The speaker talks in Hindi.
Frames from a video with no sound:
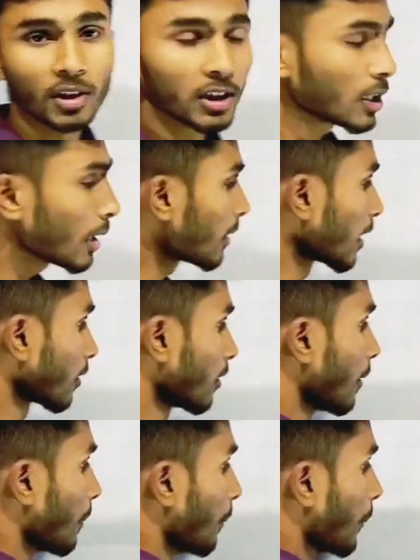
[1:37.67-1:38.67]
कितना बार
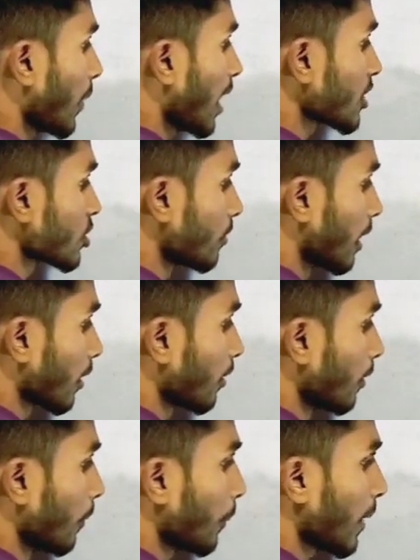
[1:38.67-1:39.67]
पांच बार
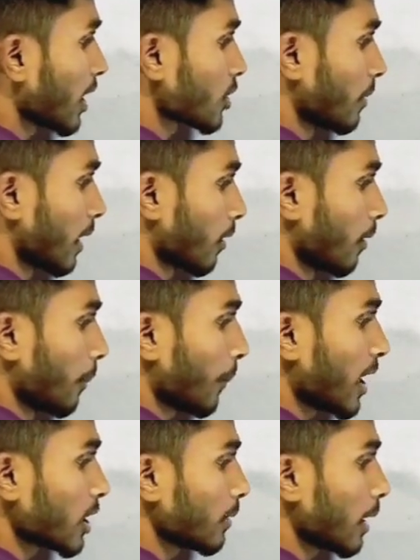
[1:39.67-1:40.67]
पांच बार
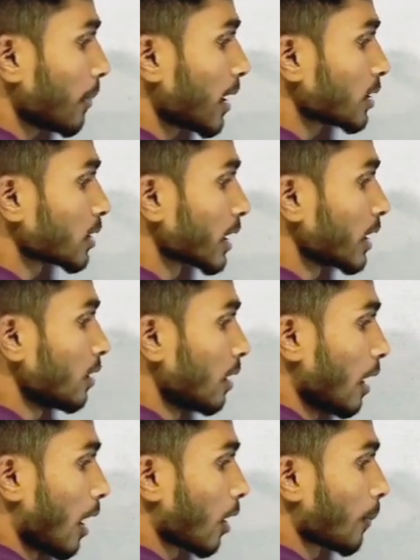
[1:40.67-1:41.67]
पांच बार आप बना सकते हैं
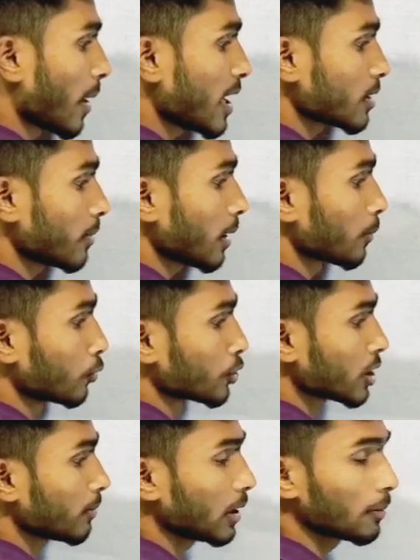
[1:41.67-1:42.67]
ना अगर पांच बार आप
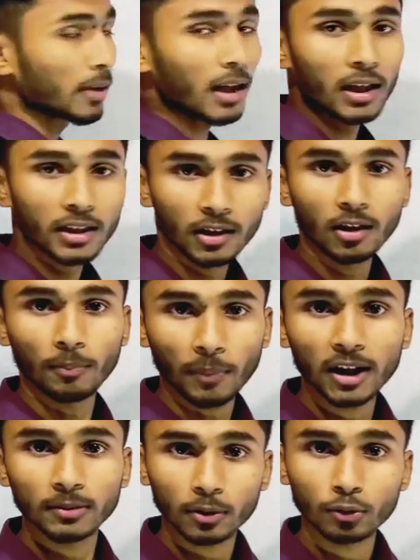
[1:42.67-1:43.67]
क्वेश्चन बैंक बना लिए ना
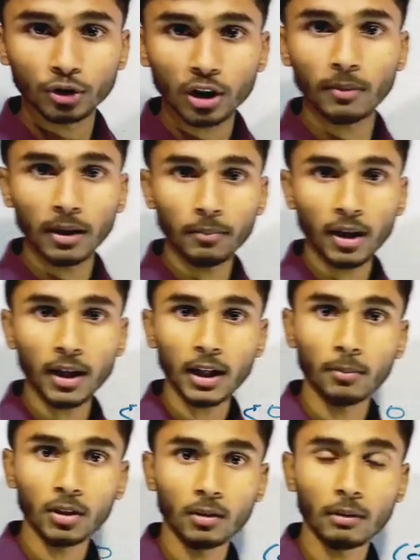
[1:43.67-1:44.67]
पांच बार क्वेश्चन बैंक बनाने
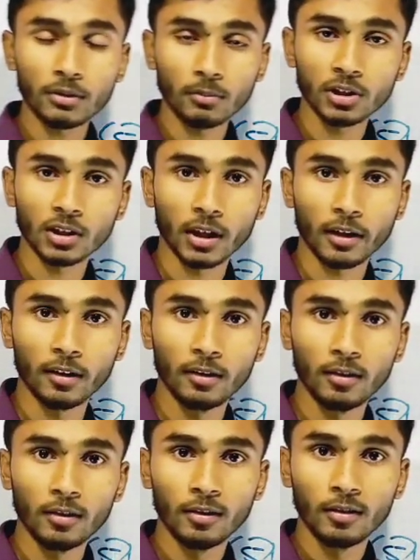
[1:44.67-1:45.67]
का मतलब आप समझ रहे हैं
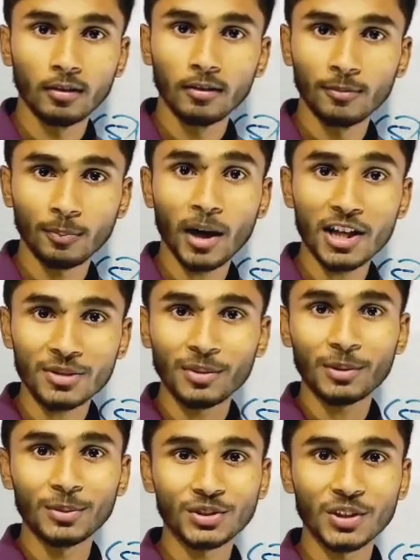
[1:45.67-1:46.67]
पांच
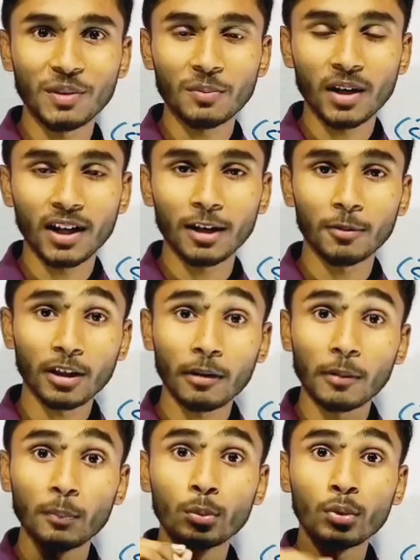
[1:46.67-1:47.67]
बार क्वेश्चन में बनाने के बाद
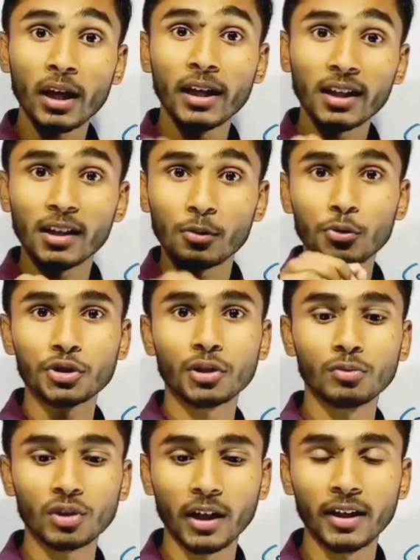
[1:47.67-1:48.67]
आपको पूरा एक एक
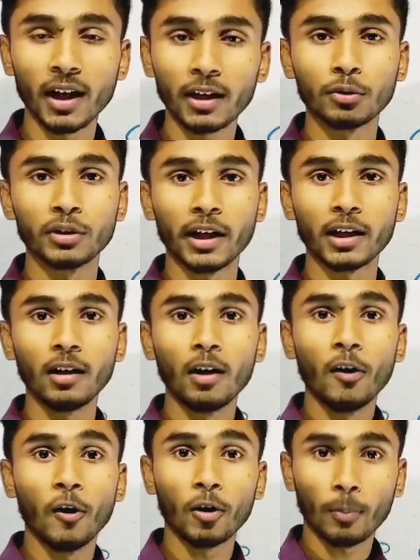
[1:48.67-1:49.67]
क्वेश्चन उसका याद हो जाएगा
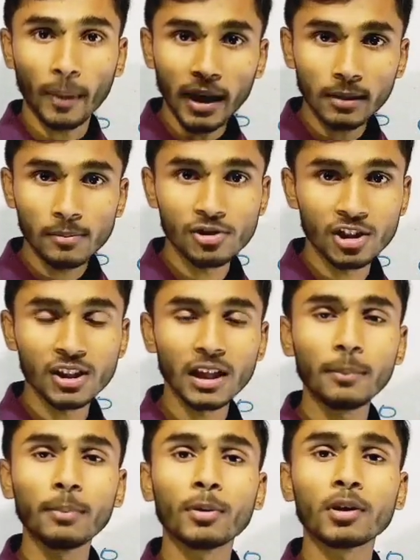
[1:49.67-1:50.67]
और मैथ में
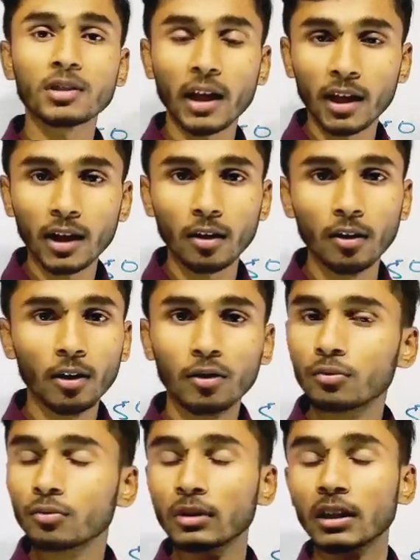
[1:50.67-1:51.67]
जितने भी प्रश्न आएंगे ना
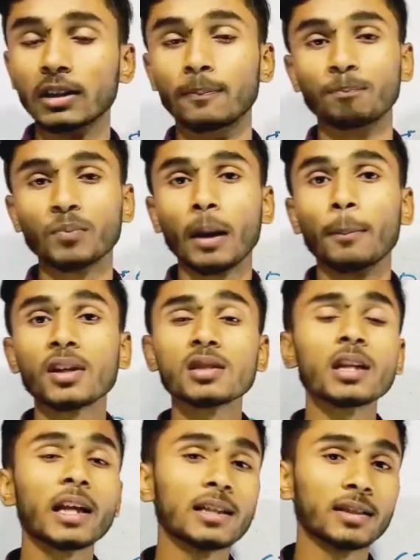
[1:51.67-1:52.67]
देखिए
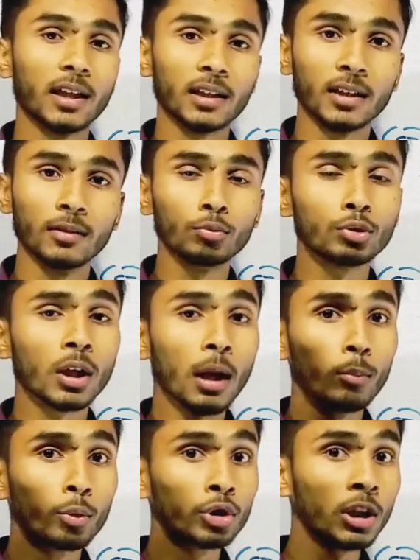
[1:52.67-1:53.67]
प्रश्न कैसे आते हैं उतना
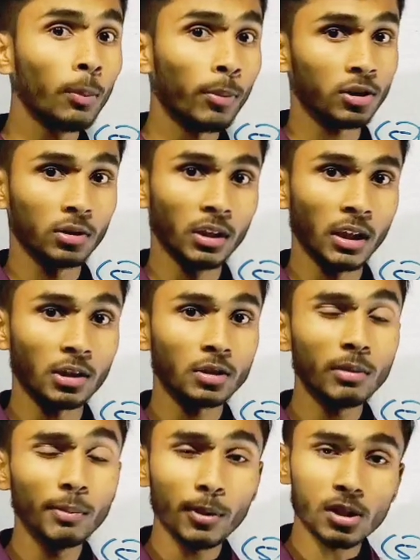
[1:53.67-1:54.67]
मुश्किल प्रश्न नहीं है
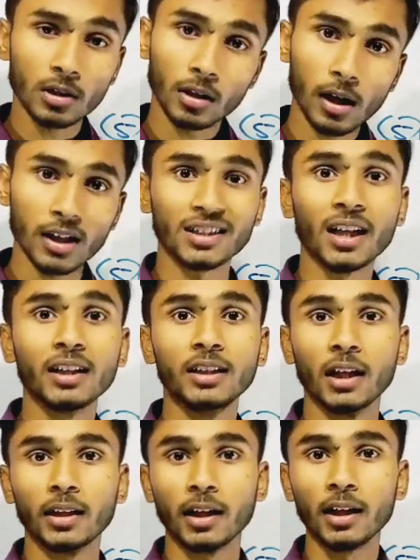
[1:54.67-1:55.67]
सभी प्रश्न आसान
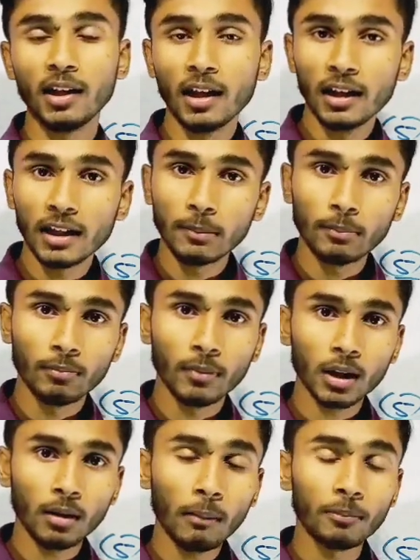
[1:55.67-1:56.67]
ही आते हैं लेकिन
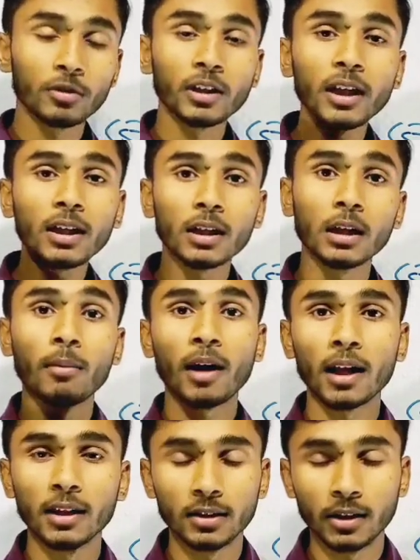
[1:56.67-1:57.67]
मतलब आप देख के
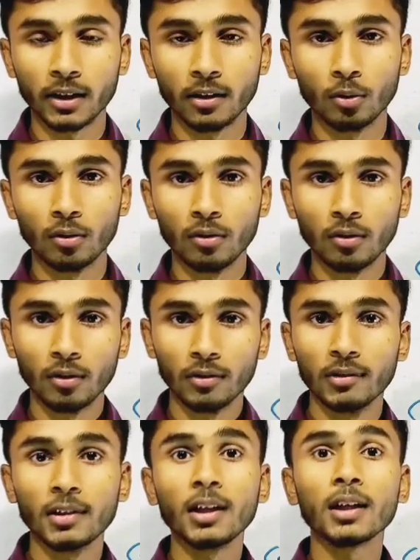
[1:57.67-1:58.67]
घबरा जाते हैं
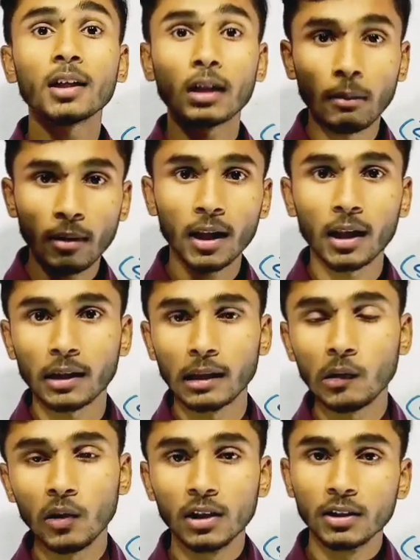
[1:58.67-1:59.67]
लोग देख के घबरा जाते
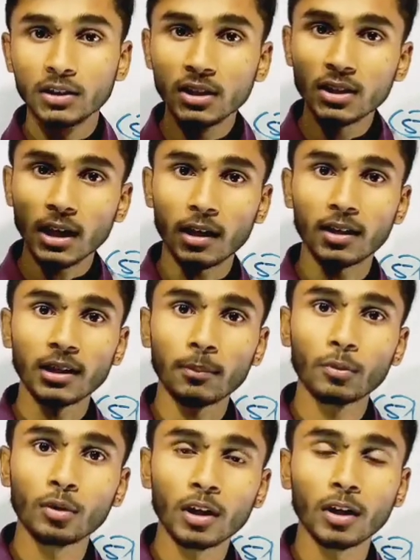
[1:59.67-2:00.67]
हैं ना जिस कारण से
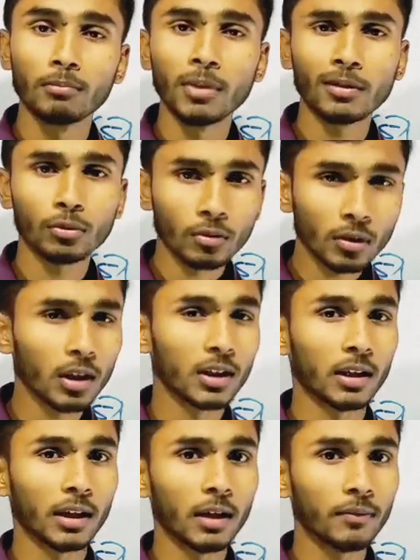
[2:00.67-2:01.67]
आप लोग का नंबर कट
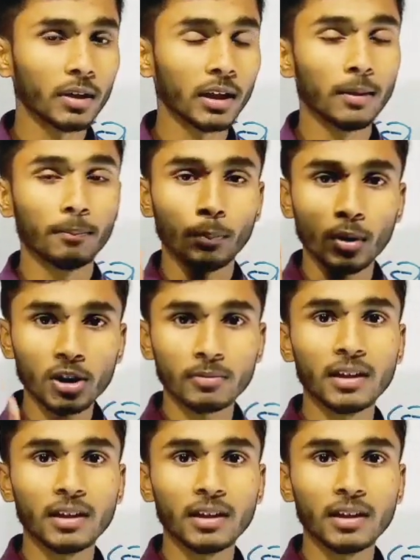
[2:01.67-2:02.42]
जाता है या फिर देखिए प्लस